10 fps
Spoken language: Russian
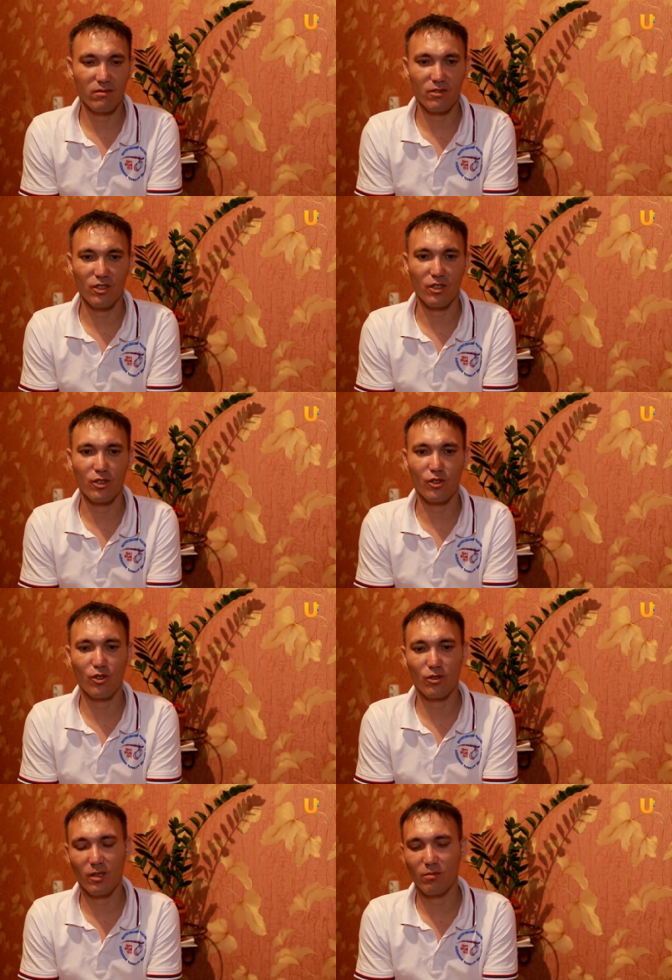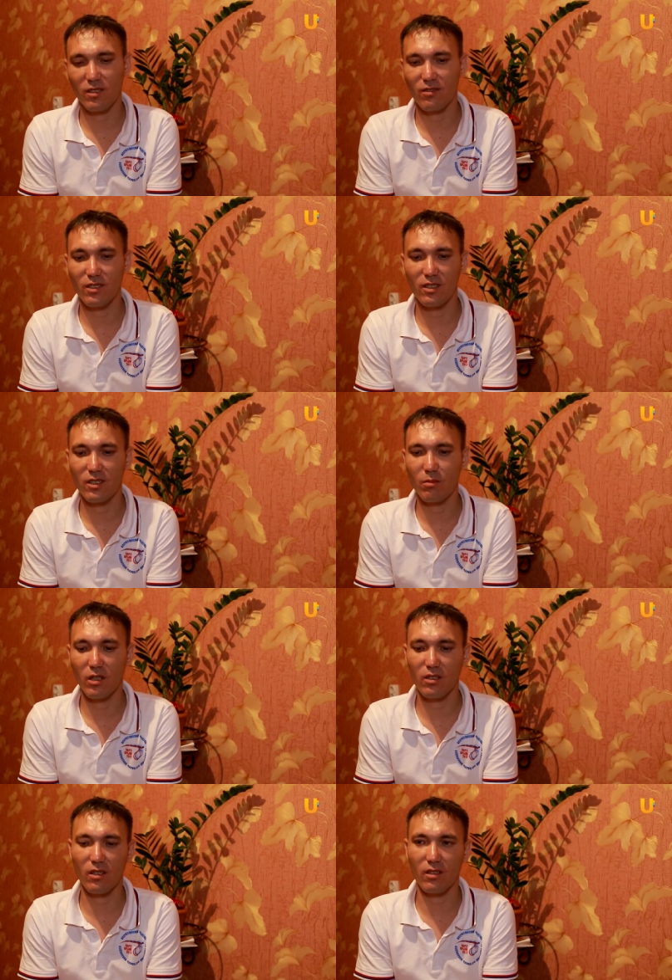чертежок там-то в
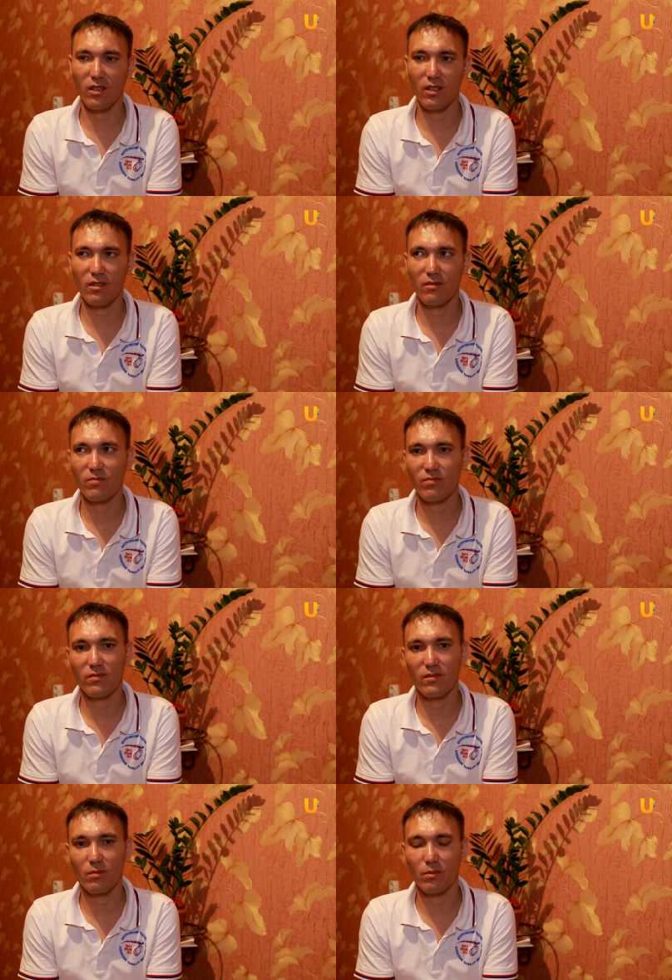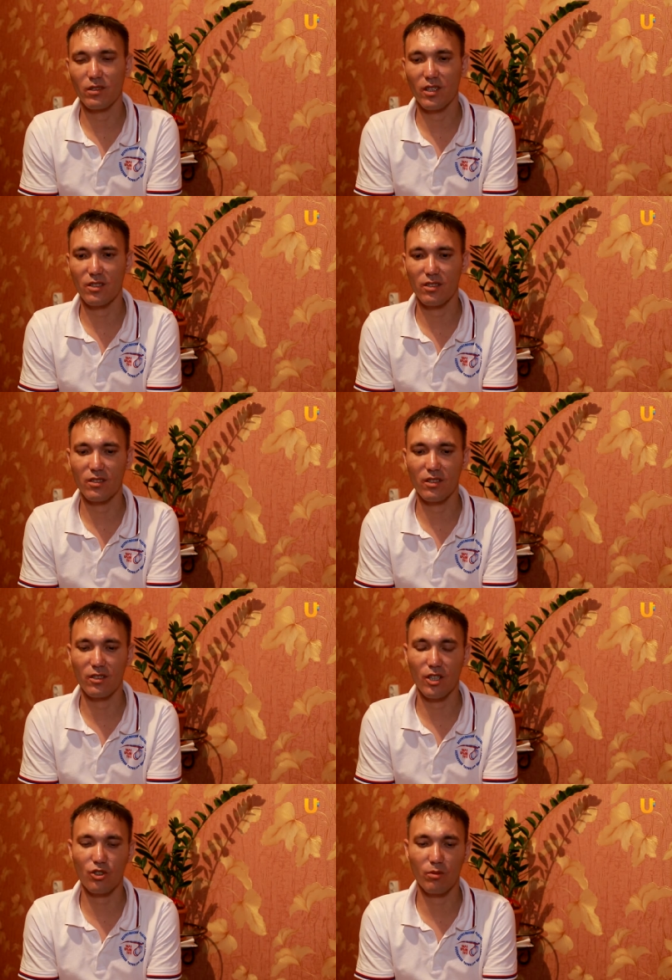сантиметр, да, пытаешься сделать
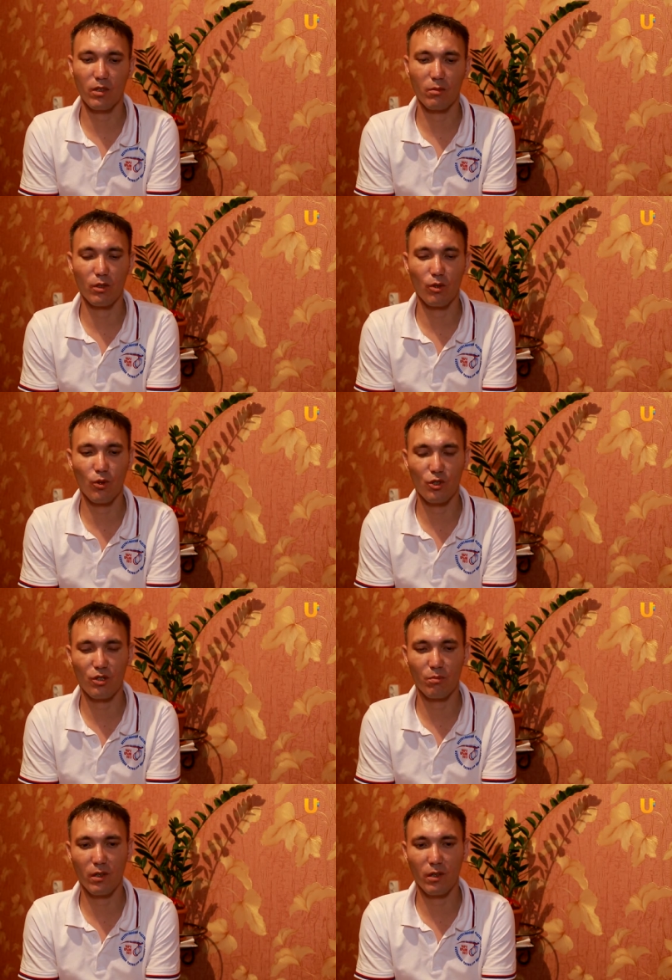так, чтобы она была очень